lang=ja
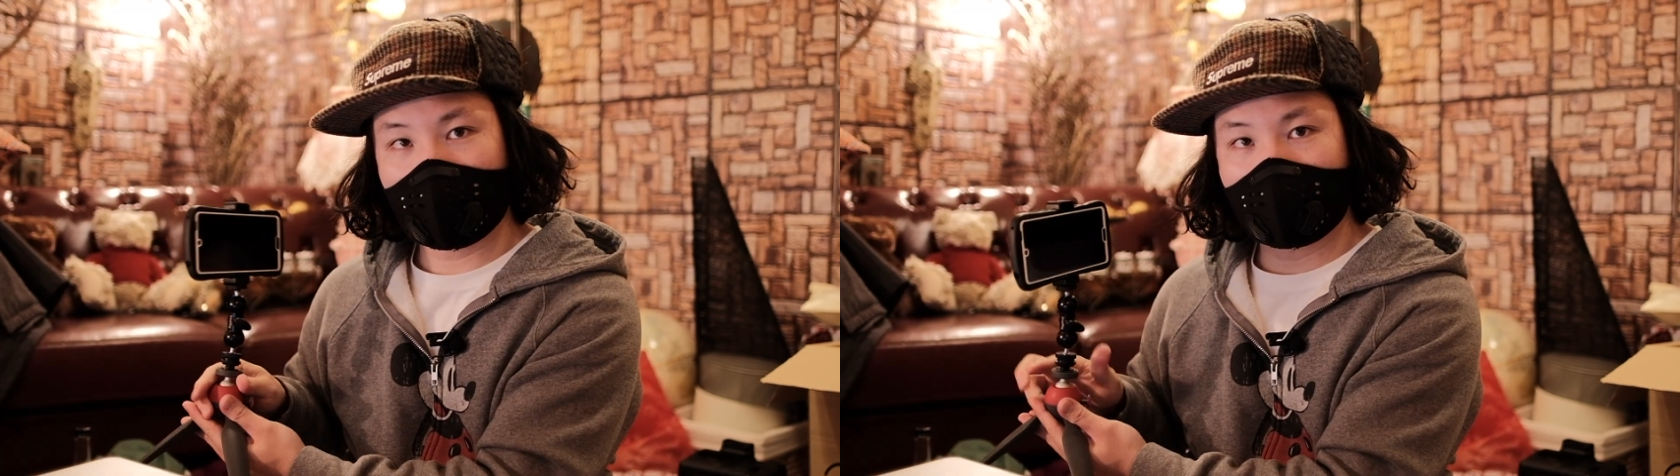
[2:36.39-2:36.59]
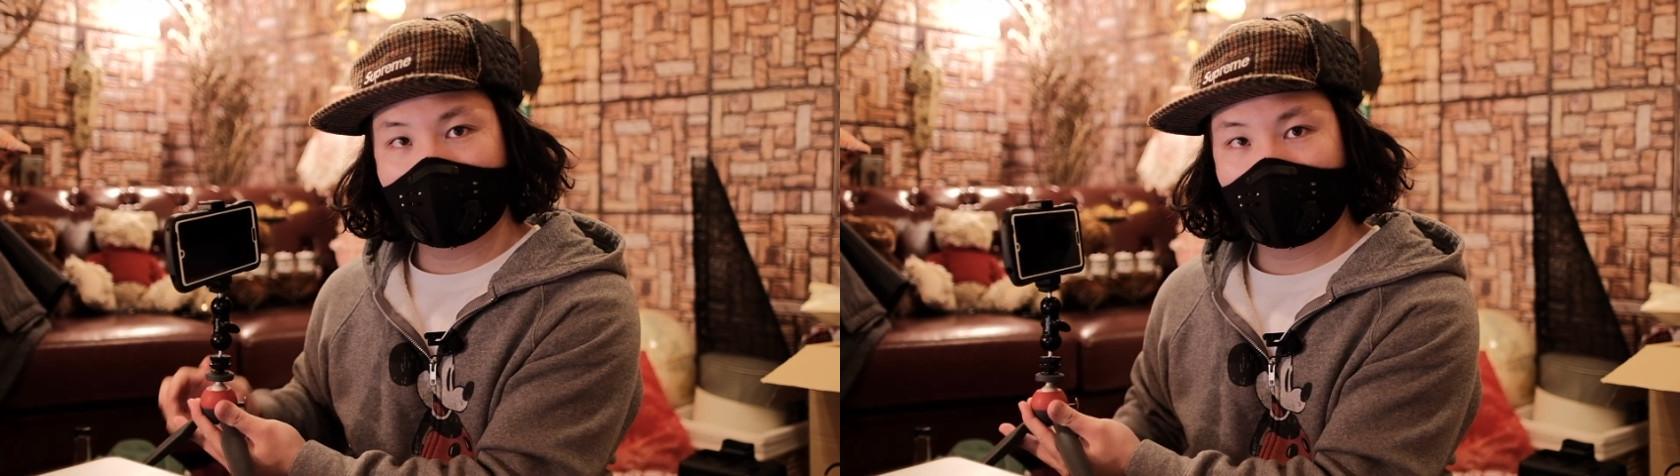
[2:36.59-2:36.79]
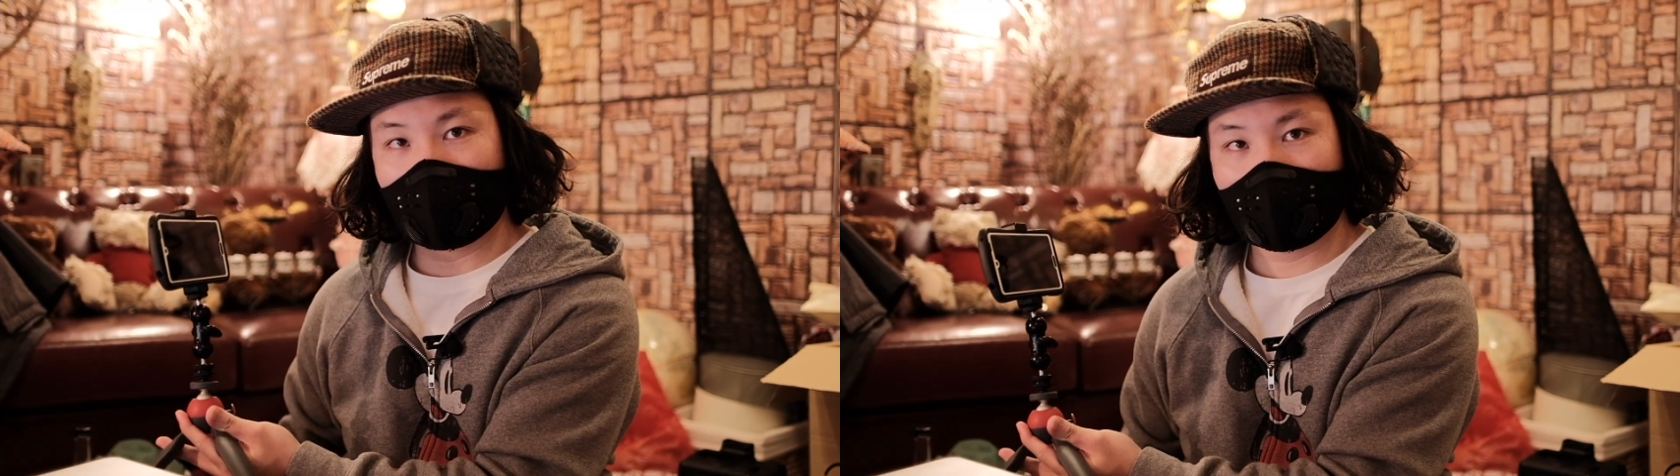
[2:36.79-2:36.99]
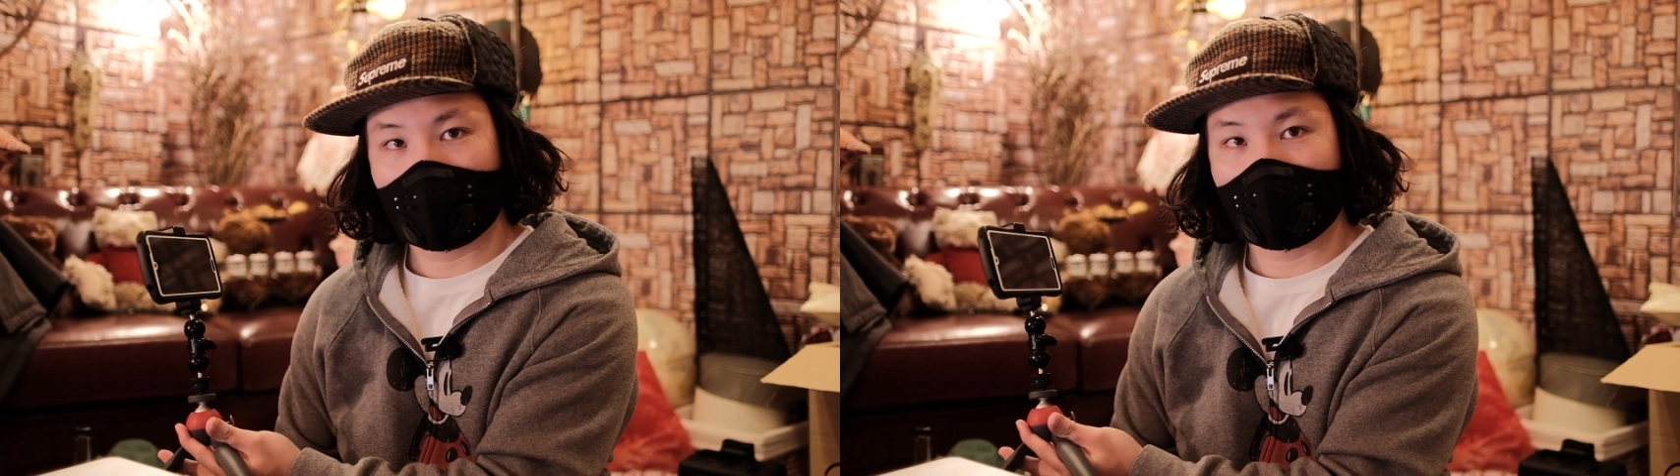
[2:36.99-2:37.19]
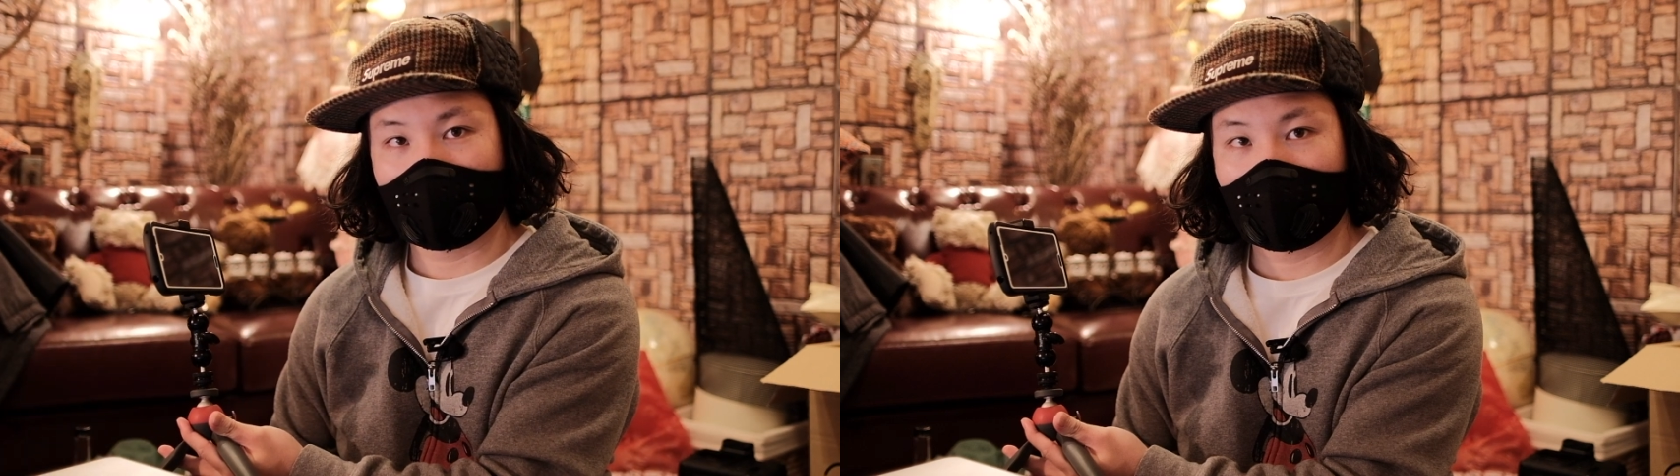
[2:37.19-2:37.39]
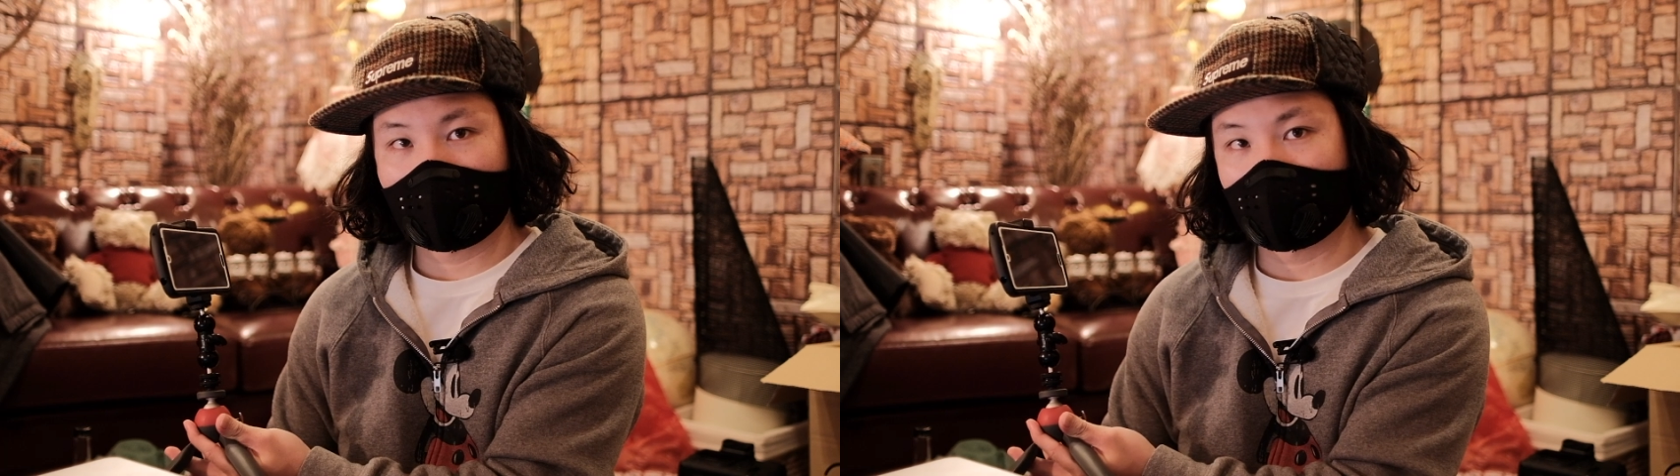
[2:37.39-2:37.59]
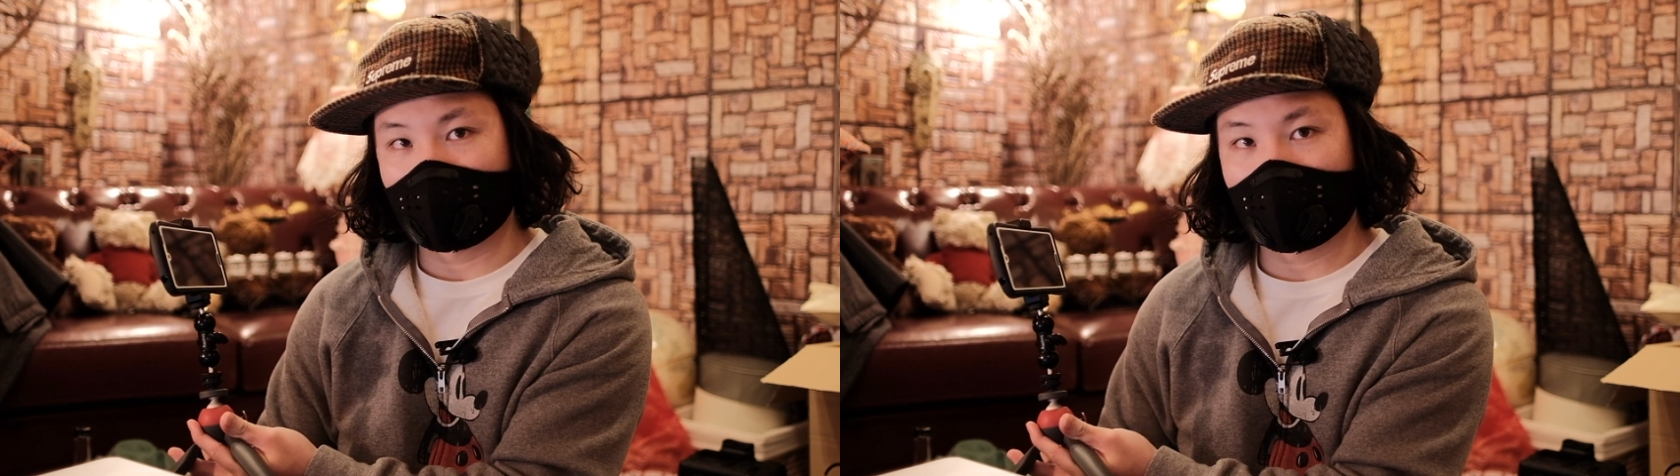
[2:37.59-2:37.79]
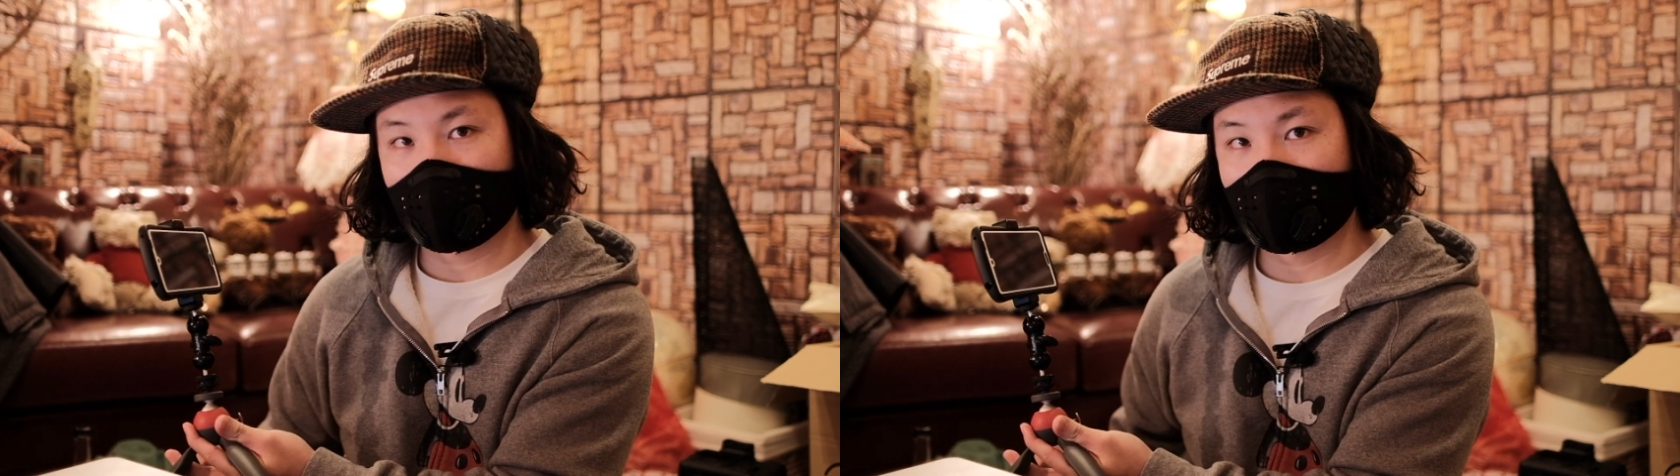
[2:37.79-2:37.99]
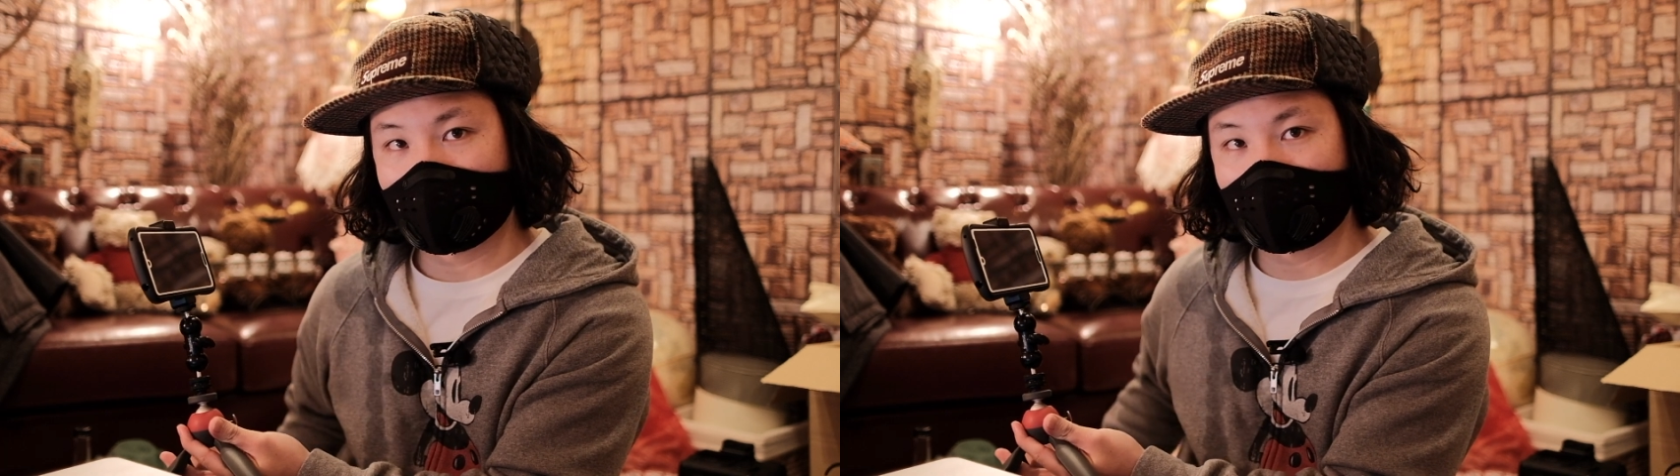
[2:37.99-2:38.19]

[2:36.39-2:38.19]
に充電器があるので